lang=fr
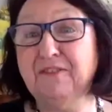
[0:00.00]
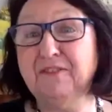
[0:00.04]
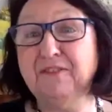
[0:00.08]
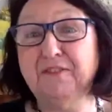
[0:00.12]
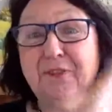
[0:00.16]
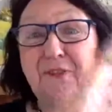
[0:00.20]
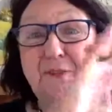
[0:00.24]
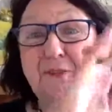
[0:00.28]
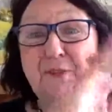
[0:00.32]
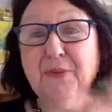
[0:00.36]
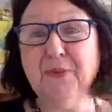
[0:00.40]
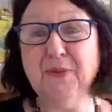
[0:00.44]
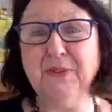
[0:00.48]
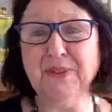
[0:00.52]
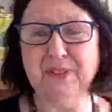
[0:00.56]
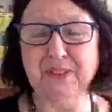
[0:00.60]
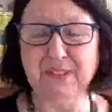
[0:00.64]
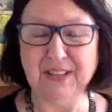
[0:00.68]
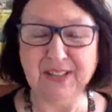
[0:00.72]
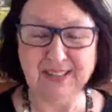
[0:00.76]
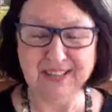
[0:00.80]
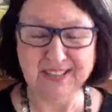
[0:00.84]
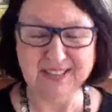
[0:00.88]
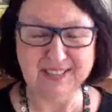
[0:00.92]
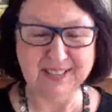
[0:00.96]
vue euh,
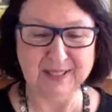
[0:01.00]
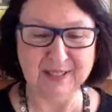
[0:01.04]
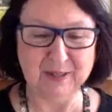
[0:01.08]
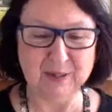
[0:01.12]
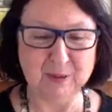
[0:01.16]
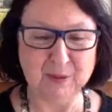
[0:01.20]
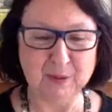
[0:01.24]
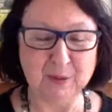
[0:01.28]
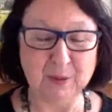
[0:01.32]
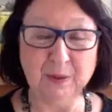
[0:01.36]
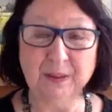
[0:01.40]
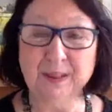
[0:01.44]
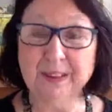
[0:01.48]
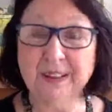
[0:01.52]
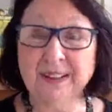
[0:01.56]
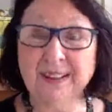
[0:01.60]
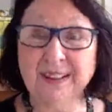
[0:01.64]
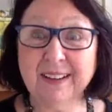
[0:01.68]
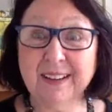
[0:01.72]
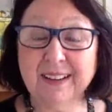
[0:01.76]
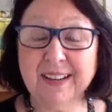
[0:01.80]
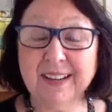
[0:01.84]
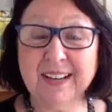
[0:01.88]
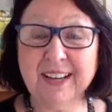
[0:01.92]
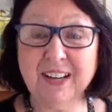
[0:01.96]
dans la nature.
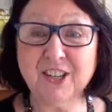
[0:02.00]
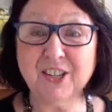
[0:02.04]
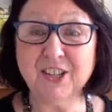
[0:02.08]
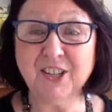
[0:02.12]
Et là,